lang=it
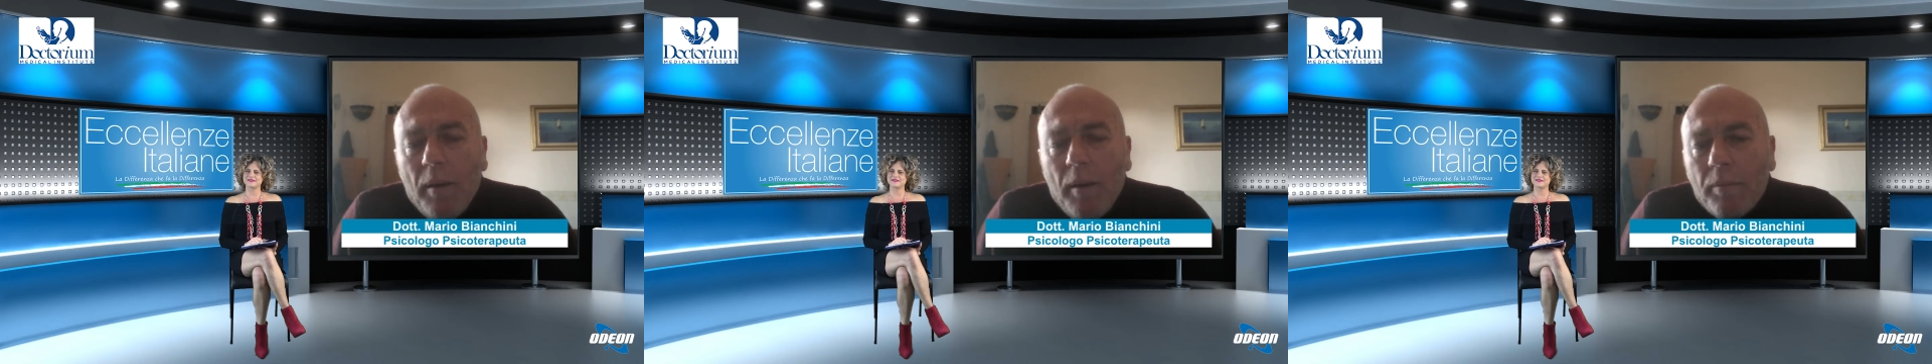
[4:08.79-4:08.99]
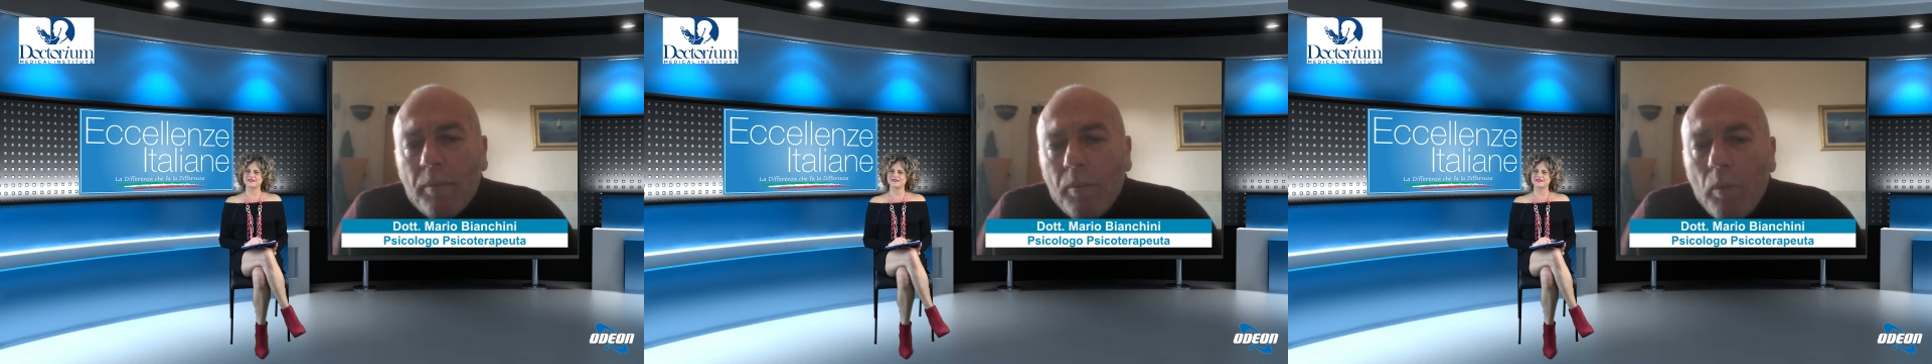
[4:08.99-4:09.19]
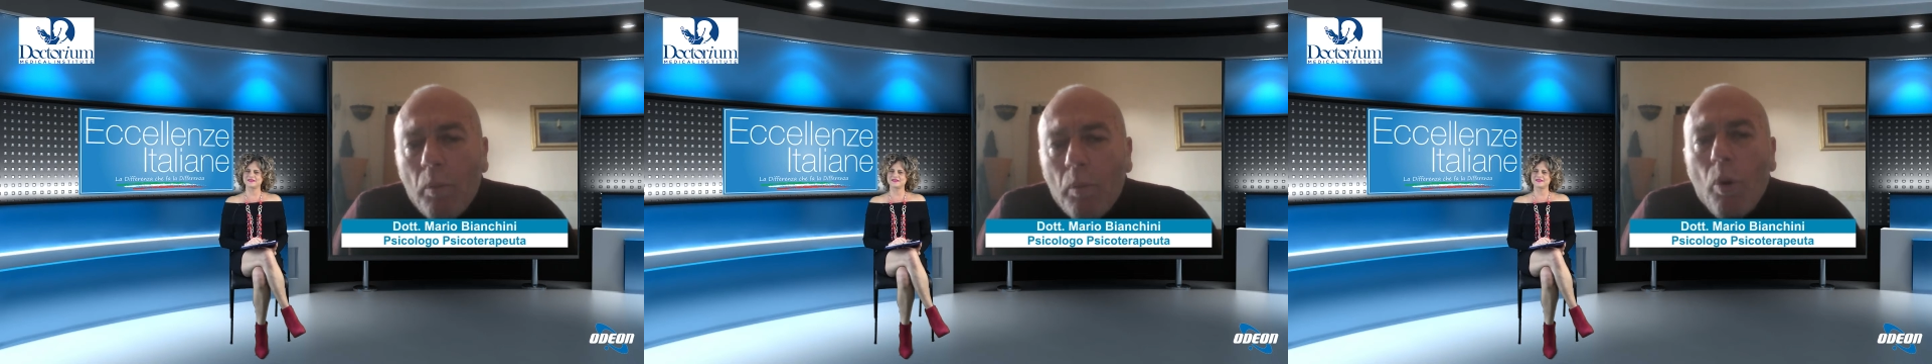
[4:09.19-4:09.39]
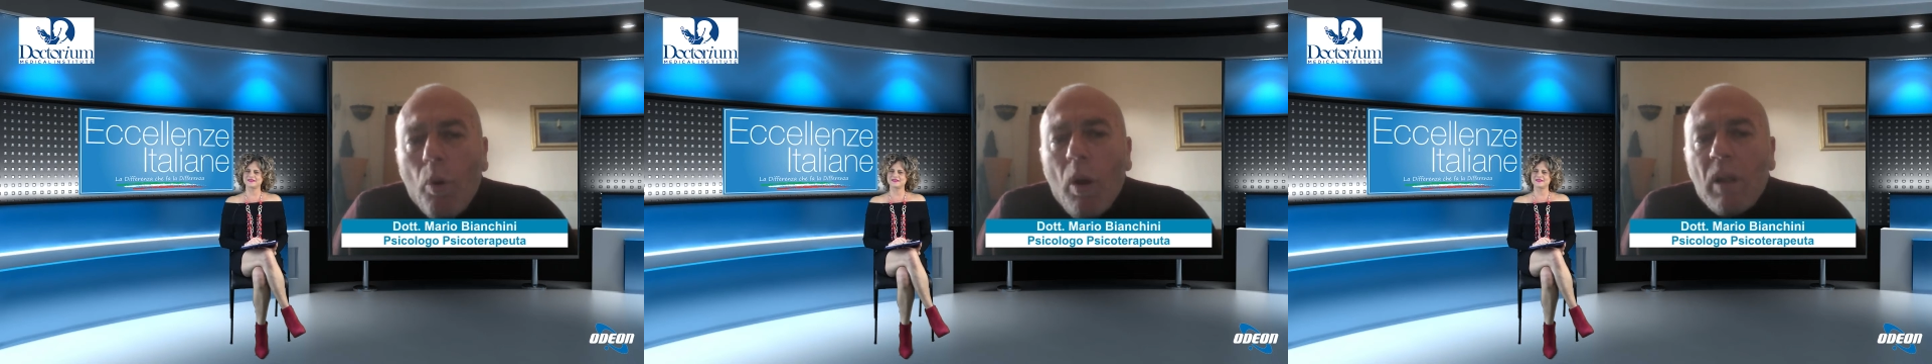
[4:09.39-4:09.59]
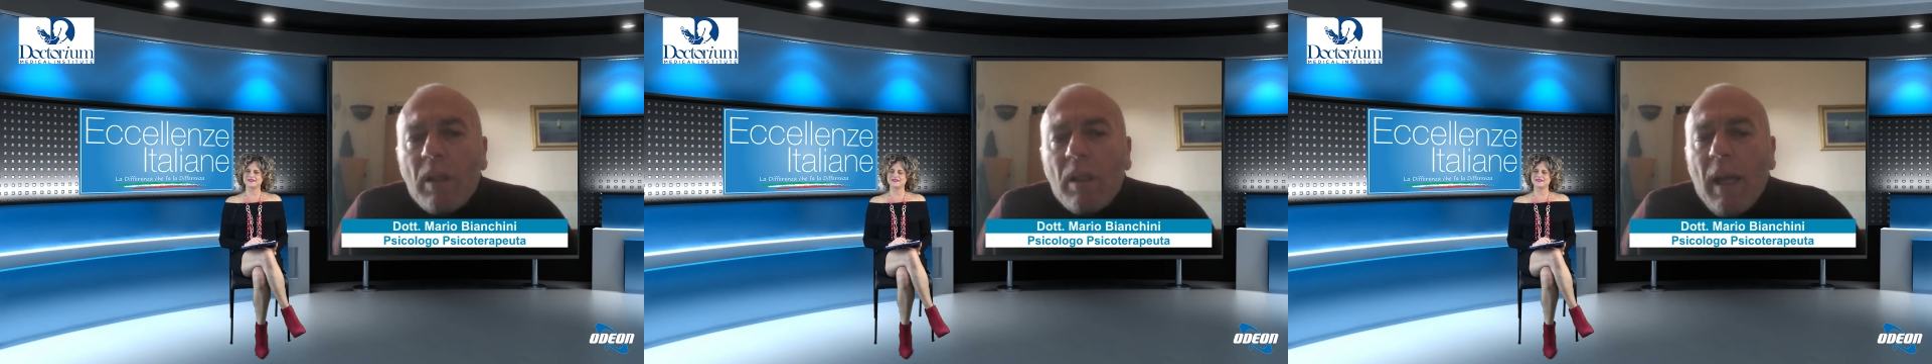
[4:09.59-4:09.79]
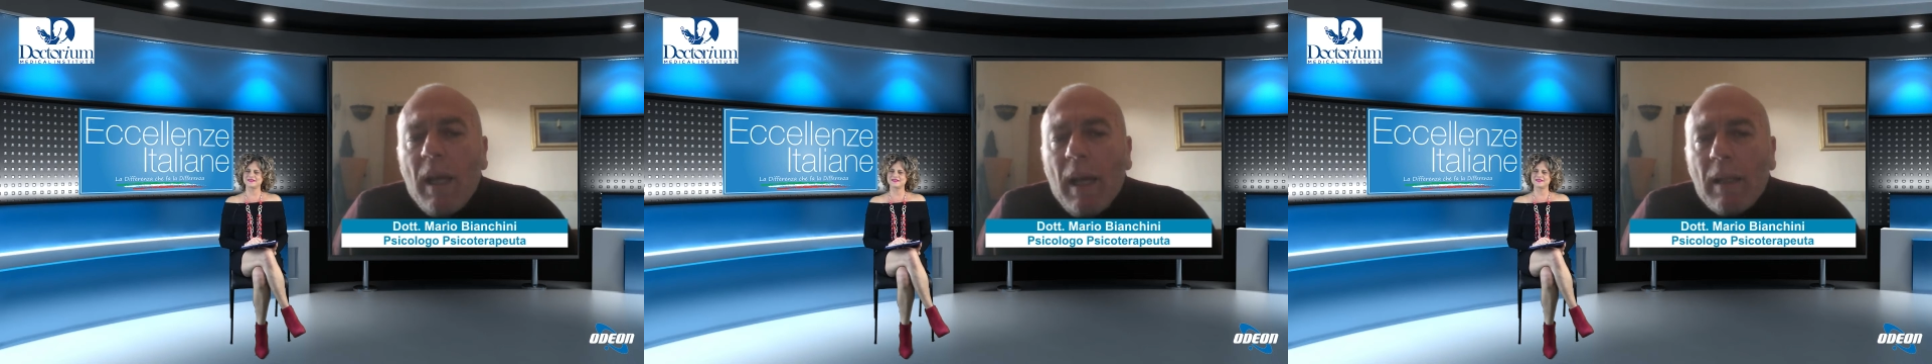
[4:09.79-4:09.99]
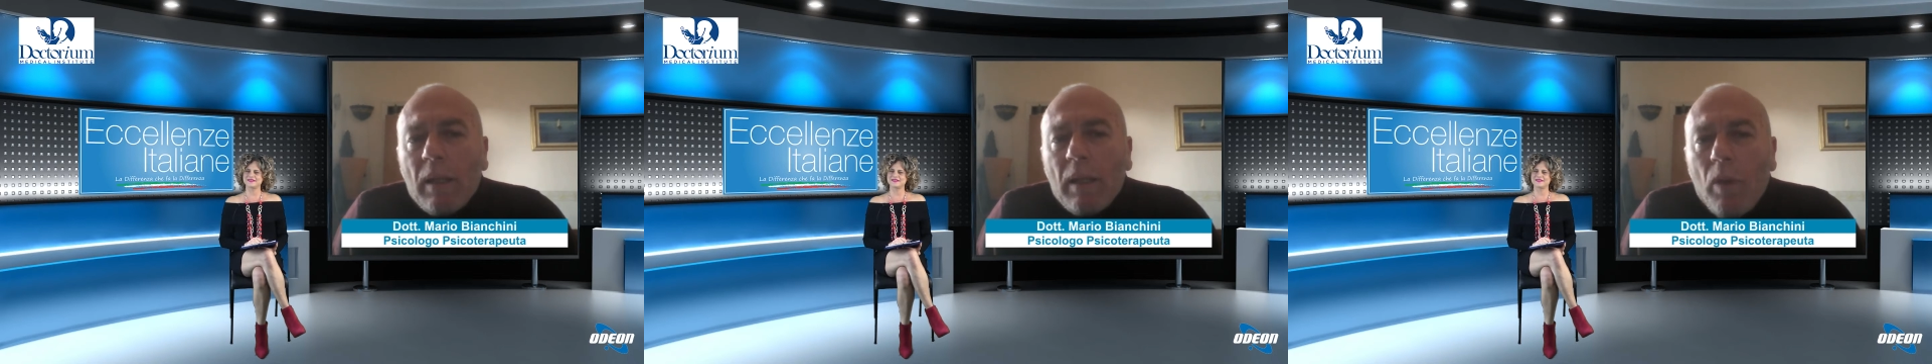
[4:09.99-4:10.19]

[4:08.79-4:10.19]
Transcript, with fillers: un po' al di là di